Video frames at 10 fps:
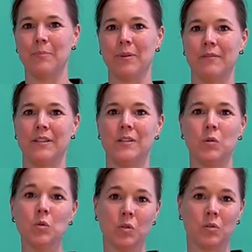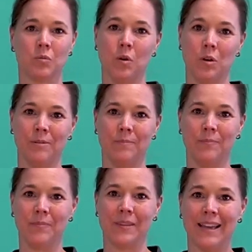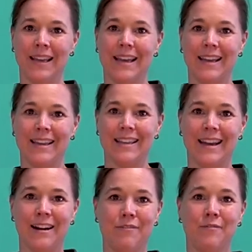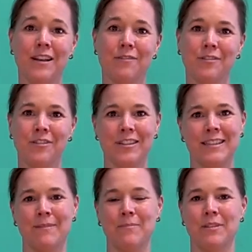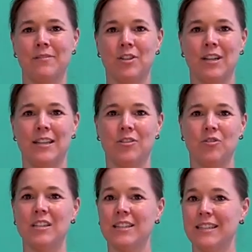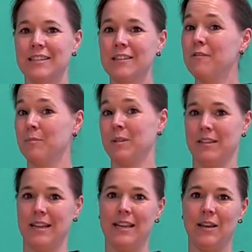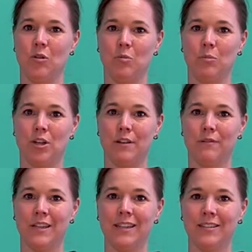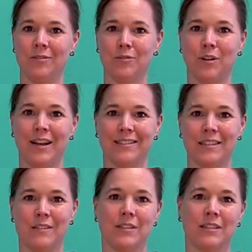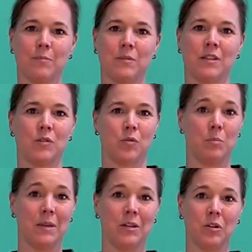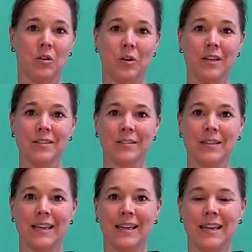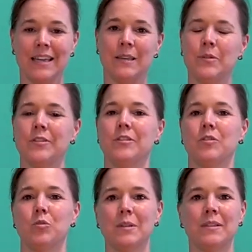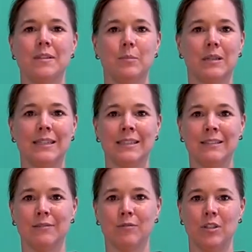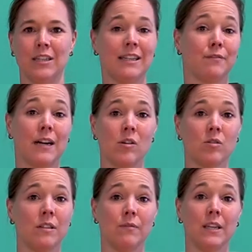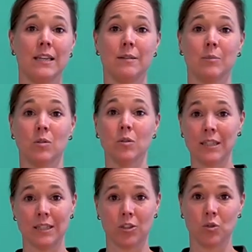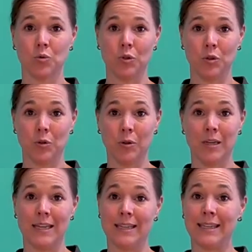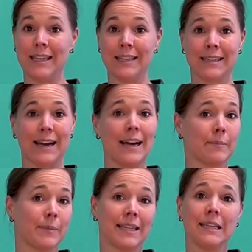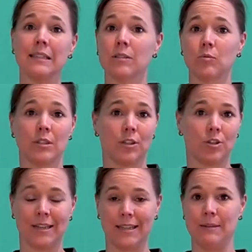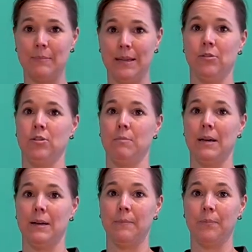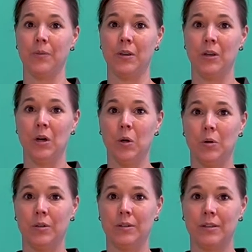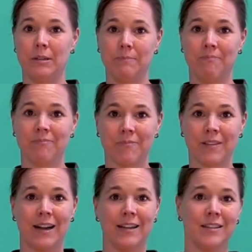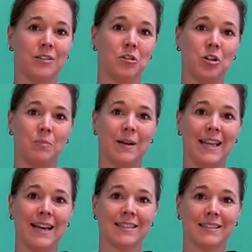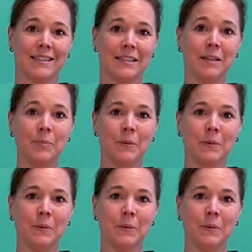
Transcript: Präventionswoche. Ja, viele von euch haben sich wahrscheinlich schon intensiv mit Ernährung beschäftigt und fragen sich, was gibt es jetzt von mir noch Neues? Ich möchte euch so ein bisschen berichten von den Erfahrungen, die wir hier im Gesundheitsstudio jeden Tag mit ganz unterschiedlichen Menschen machen. Und ähm, da ist auch schon mein erster Tipp.